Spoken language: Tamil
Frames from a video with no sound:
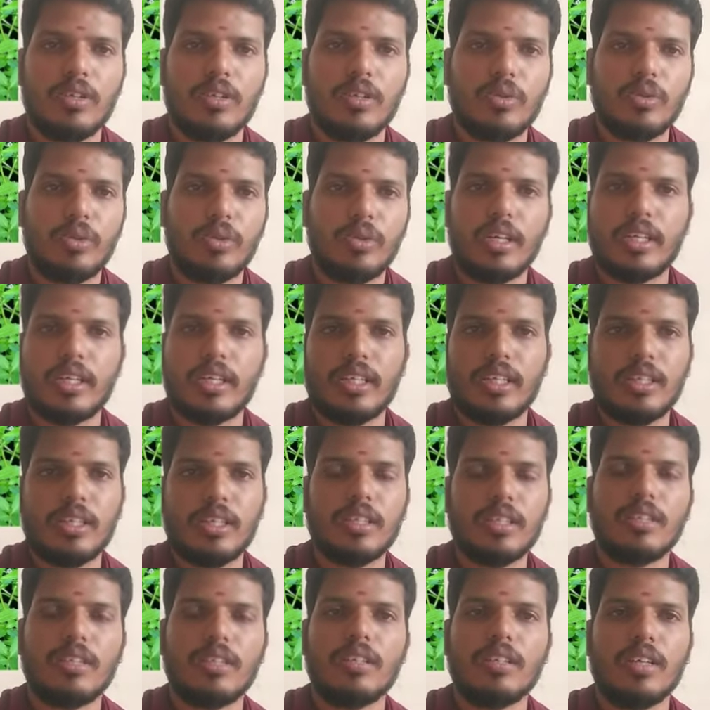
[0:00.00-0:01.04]
துணியை
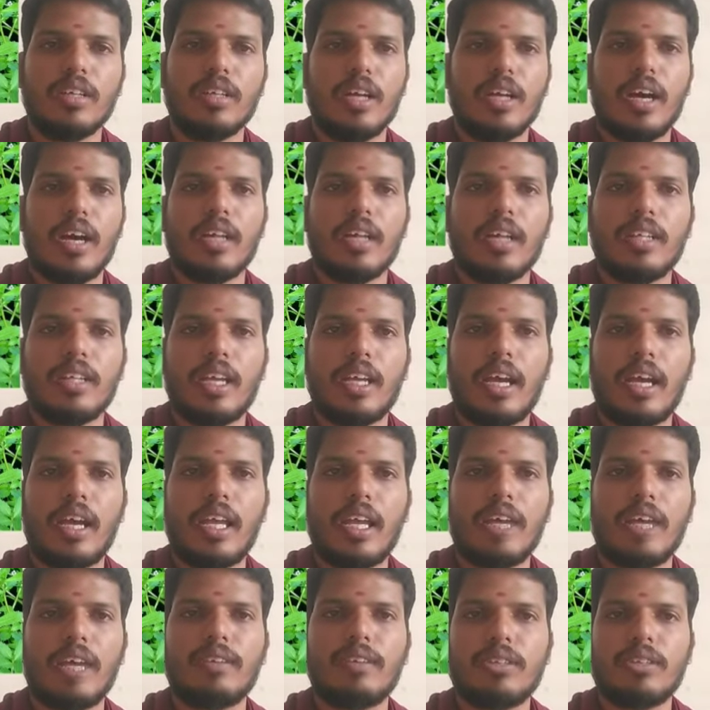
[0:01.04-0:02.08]
கட்டிட்டு அந்த
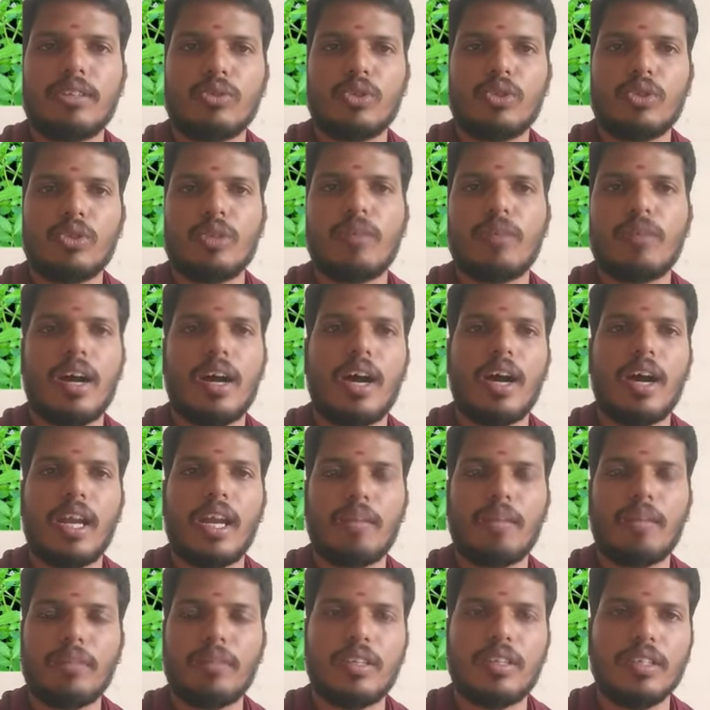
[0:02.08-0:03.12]
இலையை வந்து சுத்தமாக
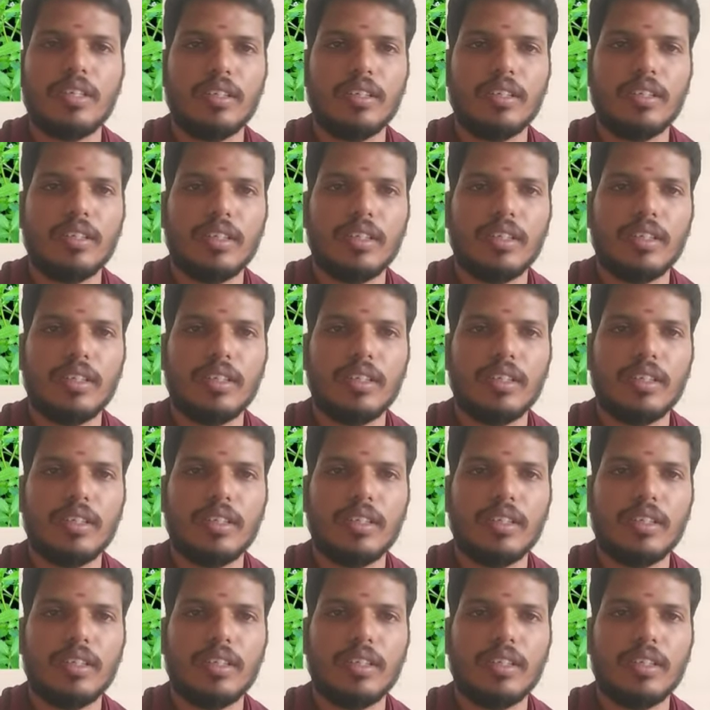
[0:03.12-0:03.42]
அலம்பிட்டு